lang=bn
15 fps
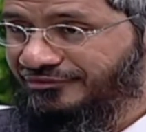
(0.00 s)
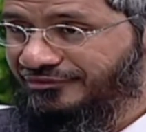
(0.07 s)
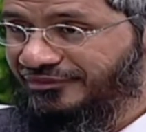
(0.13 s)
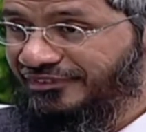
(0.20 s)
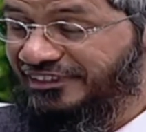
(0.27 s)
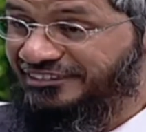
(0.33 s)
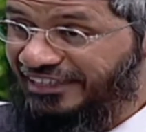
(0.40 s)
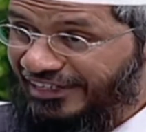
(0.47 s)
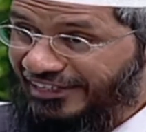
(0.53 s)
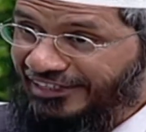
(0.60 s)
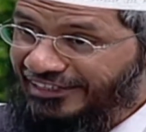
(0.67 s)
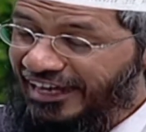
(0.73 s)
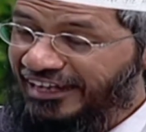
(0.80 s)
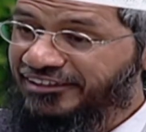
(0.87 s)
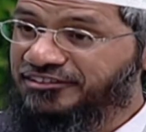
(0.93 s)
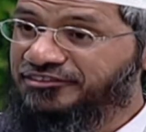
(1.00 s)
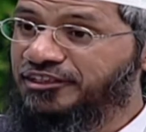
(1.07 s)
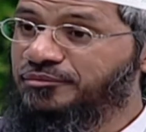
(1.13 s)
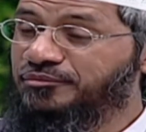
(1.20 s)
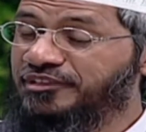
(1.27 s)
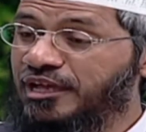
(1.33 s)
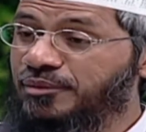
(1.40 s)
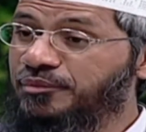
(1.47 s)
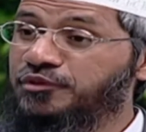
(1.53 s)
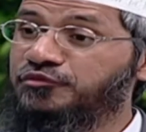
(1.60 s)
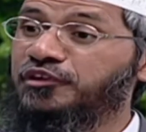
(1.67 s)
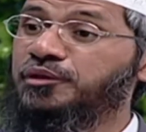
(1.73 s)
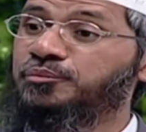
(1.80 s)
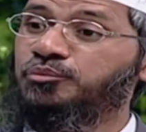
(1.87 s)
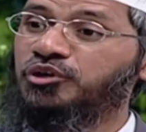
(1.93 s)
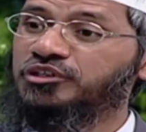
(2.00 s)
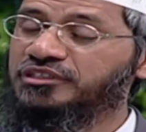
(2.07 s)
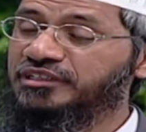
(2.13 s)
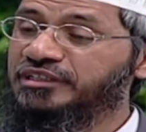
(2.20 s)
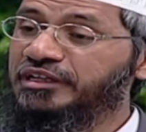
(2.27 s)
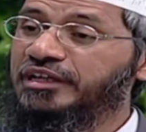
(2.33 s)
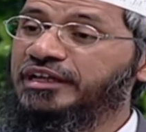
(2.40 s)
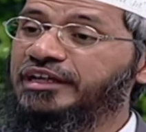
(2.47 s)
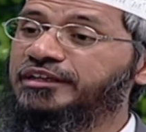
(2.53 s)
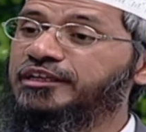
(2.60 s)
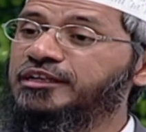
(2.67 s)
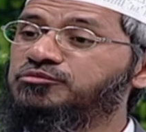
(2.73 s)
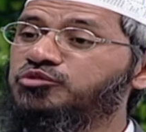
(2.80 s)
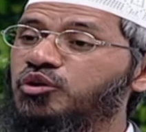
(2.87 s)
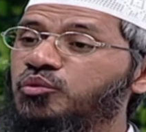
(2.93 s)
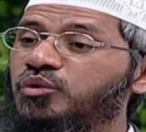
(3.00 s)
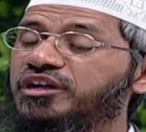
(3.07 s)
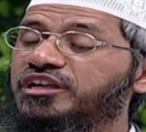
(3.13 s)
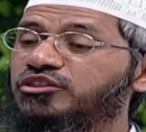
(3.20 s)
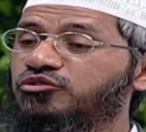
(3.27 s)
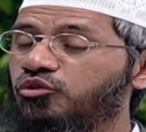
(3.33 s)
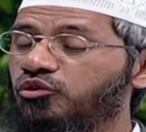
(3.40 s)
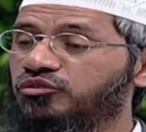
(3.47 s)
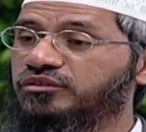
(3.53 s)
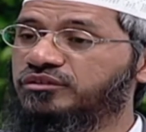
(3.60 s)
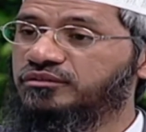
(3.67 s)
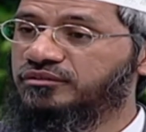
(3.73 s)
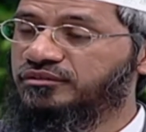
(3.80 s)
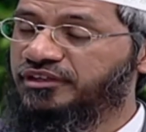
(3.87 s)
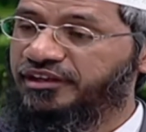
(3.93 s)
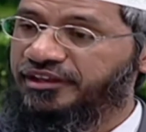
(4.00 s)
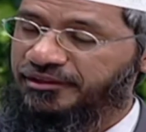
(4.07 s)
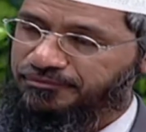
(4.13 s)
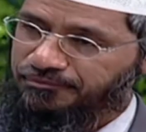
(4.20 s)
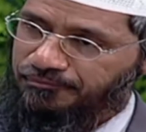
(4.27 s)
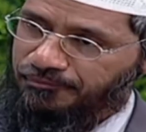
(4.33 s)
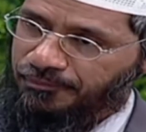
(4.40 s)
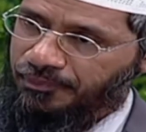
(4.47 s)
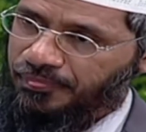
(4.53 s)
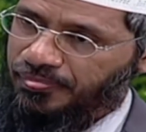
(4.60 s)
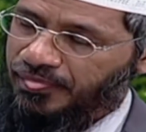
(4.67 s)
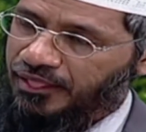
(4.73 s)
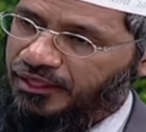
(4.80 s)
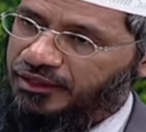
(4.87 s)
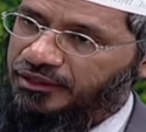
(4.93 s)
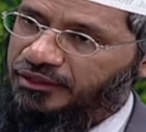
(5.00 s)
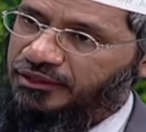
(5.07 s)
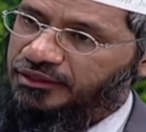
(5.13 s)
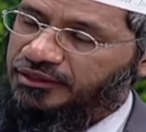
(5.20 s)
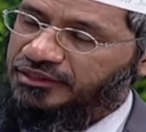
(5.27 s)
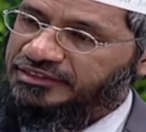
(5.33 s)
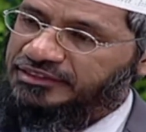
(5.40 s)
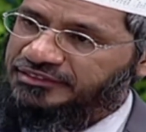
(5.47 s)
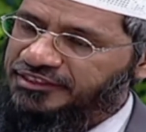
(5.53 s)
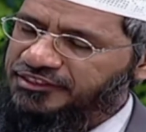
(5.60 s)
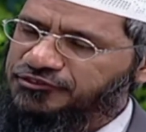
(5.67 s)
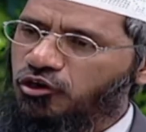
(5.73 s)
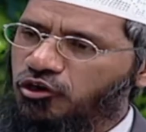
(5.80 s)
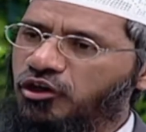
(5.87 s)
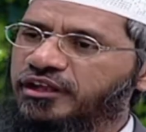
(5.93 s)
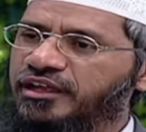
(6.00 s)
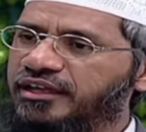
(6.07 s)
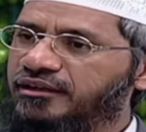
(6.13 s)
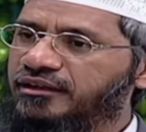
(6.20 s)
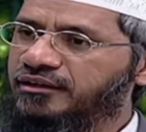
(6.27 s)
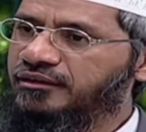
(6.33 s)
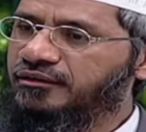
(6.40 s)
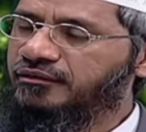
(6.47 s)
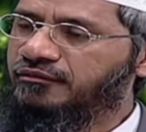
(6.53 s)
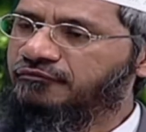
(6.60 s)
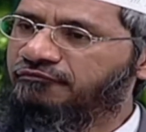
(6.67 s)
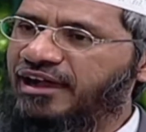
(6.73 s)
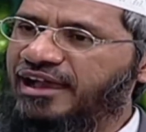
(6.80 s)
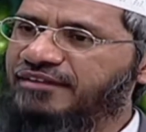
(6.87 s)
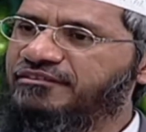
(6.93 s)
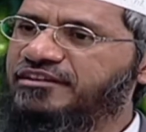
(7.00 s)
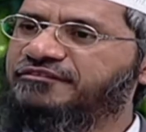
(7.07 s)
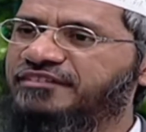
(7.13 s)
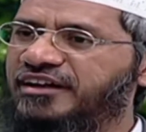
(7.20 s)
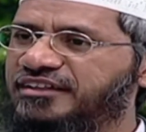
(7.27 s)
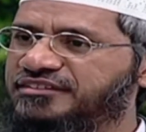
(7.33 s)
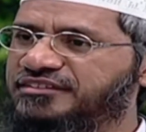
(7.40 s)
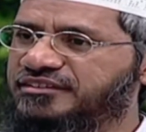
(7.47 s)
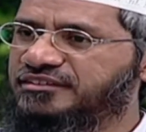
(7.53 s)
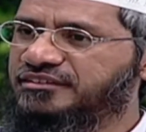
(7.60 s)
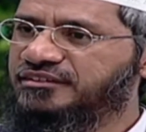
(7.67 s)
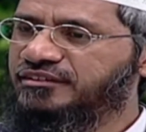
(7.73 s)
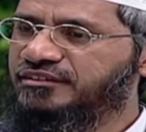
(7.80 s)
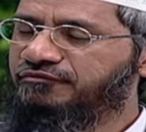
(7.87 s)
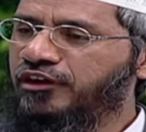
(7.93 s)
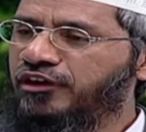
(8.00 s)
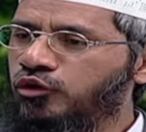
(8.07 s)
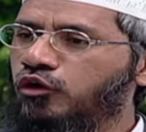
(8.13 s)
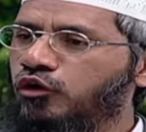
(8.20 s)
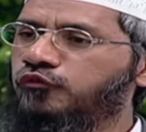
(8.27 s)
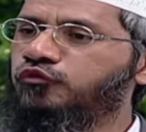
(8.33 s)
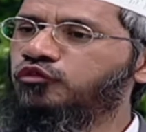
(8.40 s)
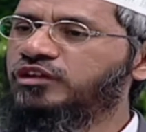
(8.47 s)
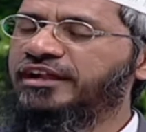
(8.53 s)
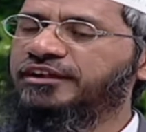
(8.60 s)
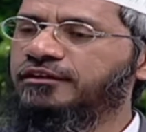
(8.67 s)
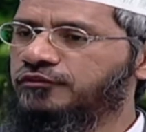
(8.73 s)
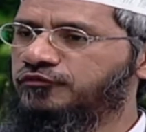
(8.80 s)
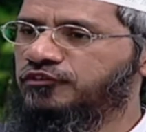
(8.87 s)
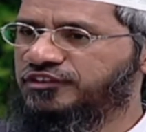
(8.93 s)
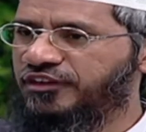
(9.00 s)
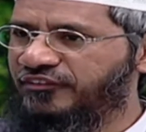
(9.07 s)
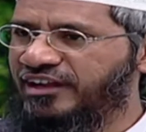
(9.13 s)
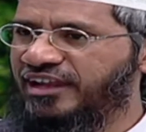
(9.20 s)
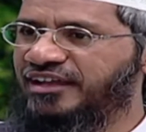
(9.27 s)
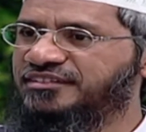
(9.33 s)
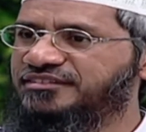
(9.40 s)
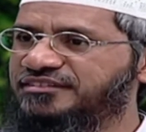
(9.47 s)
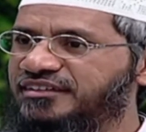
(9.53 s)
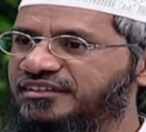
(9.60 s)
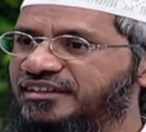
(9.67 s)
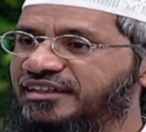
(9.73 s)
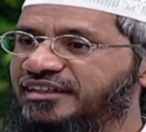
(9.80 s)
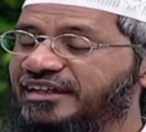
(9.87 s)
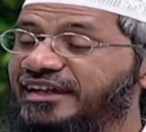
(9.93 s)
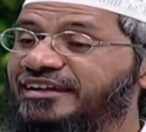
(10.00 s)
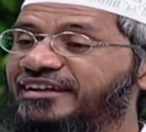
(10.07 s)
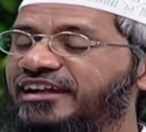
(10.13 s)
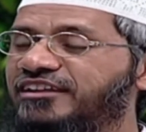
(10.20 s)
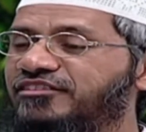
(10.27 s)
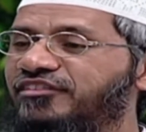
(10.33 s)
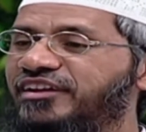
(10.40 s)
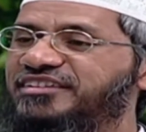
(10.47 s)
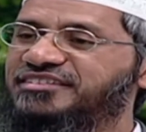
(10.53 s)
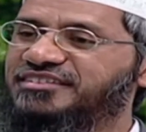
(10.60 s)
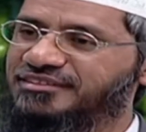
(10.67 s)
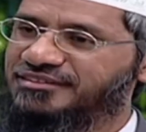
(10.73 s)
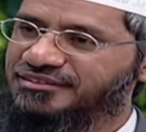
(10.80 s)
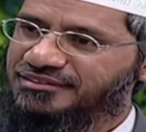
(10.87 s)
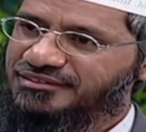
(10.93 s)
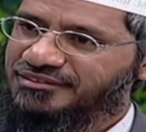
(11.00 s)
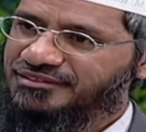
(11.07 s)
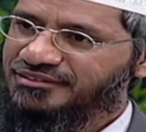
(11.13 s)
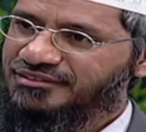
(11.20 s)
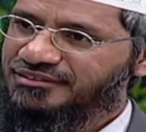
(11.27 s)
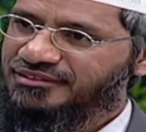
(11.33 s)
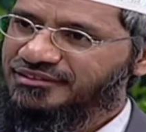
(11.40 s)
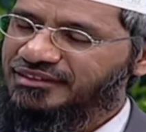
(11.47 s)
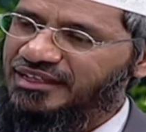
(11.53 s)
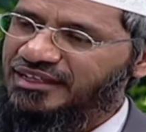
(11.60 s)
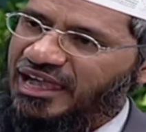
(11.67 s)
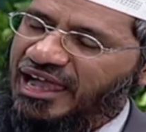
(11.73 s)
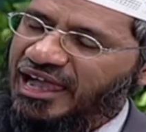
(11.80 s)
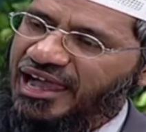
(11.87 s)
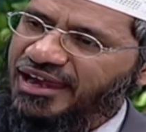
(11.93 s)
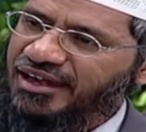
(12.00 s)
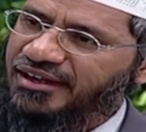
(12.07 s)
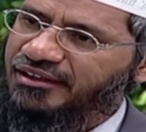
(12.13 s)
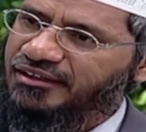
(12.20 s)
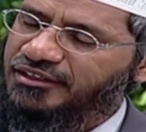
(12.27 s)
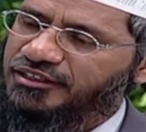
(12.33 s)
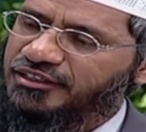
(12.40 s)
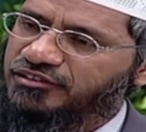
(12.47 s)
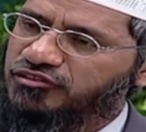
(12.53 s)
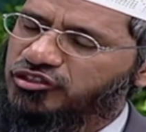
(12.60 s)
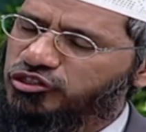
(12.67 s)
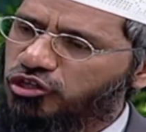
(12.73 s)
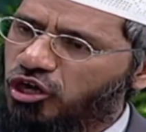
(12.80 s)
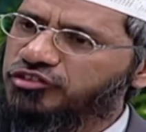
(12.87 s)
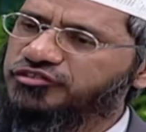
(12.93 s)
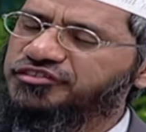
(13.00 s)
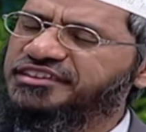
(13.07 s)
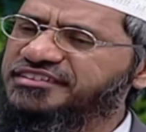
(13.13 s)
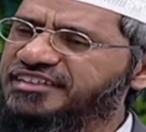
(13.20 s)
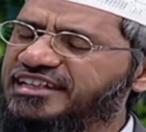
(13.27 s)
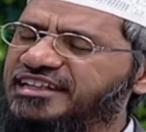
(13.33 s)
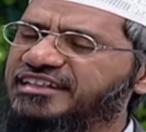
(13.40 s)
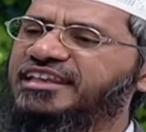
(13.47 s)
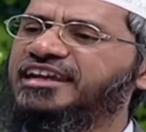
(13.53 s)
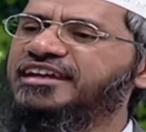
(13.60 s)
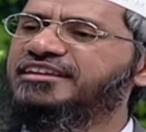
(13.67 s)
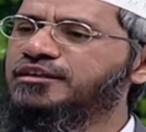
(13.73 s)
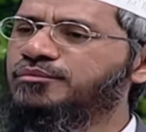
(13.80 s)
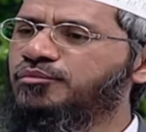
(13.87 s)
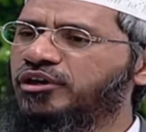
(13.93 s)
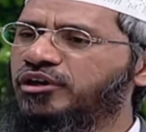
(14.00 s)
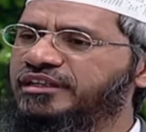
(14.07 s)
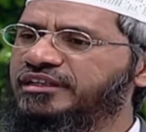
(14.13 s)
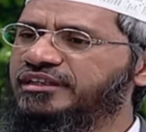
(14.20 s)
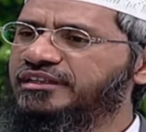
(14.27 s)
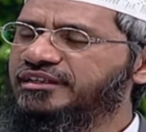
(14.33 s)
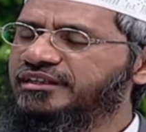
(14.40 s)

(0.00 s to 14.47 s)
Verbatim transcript: সংবেদনশীল পাশাপাশি খুবই গুরুত্বপূর্ণ এটা সারাদিন ধরে কাজ করতে থাকে আমরা যখন রোজা থাকি অনেকক্ষণ পাকস্থলীতে কোনো খাবার যায় না একটু বিশ্রাম পায় আর এ সময় আমাদের শরীরে যে টক্সিন থাকে